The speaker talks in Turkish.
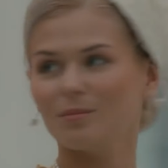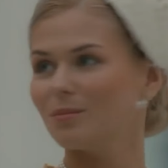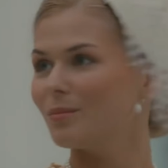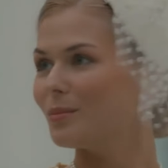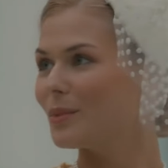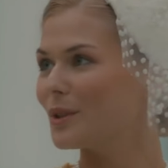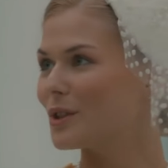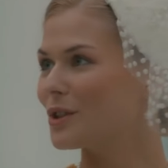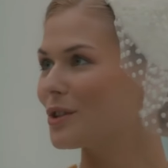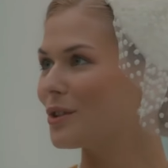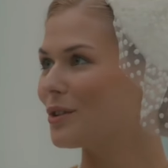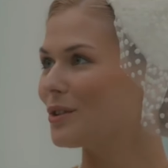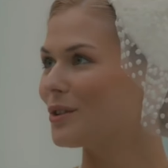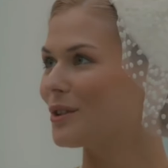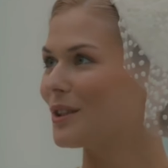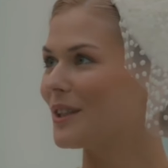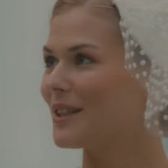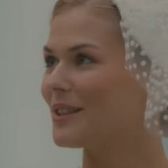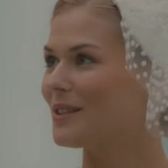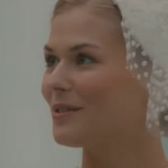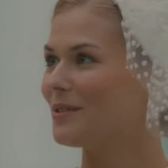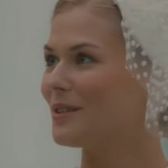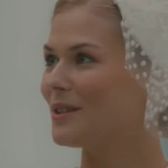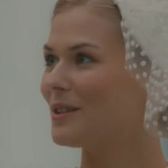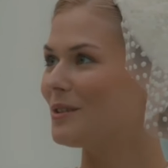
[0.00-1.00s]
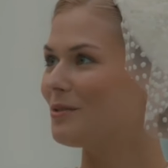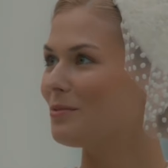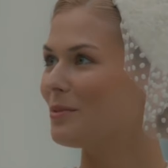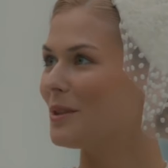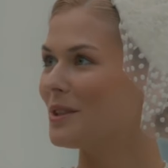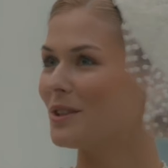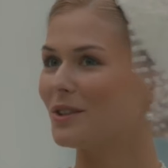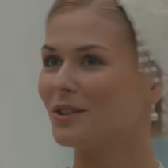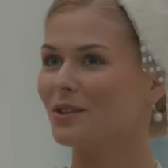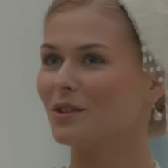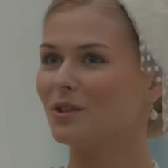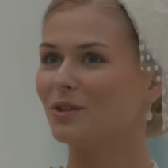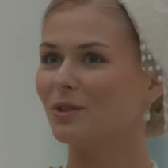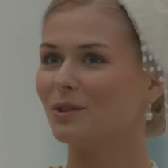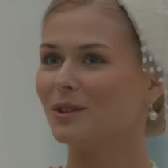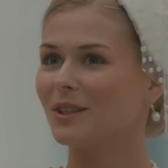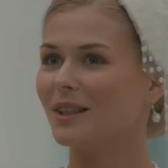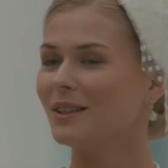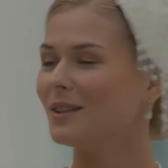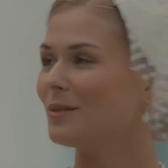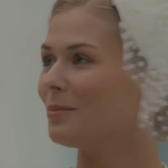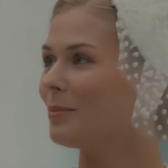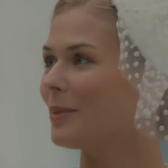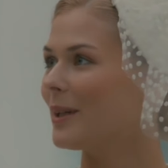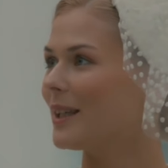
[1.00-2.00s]
refakat edemeyecek miyiz sultana?
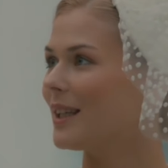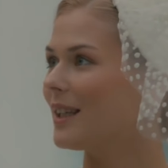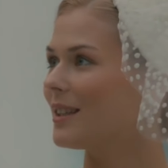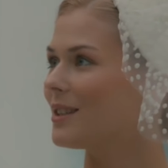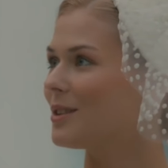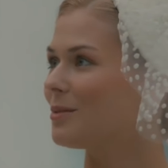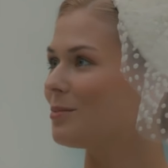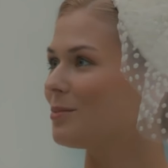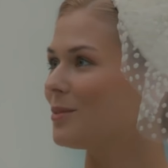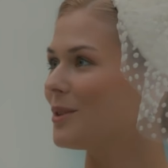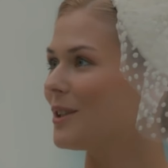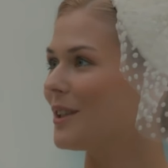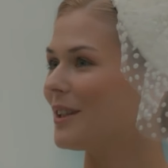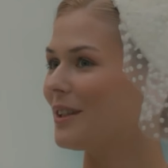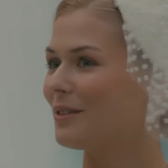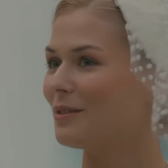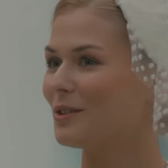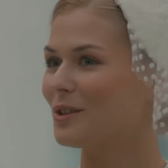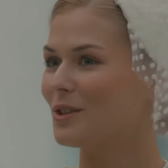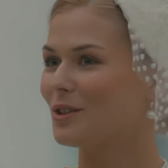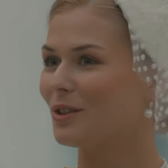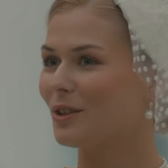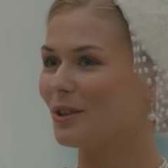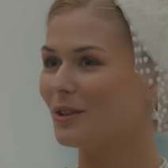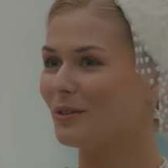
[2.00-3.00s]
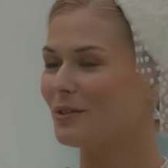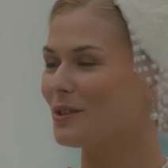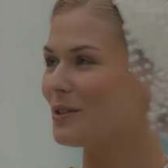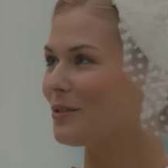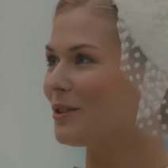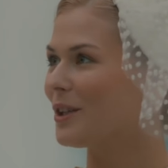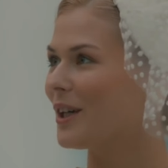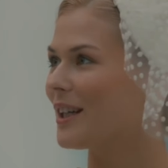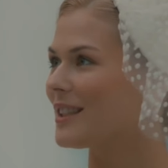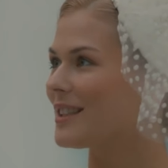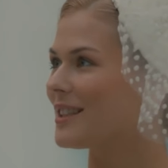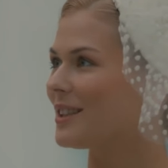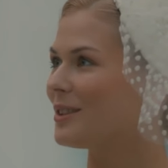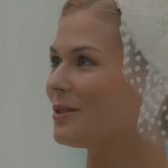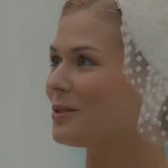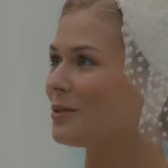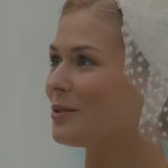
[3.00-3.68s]
Sormak istediğim pek çok şey vardı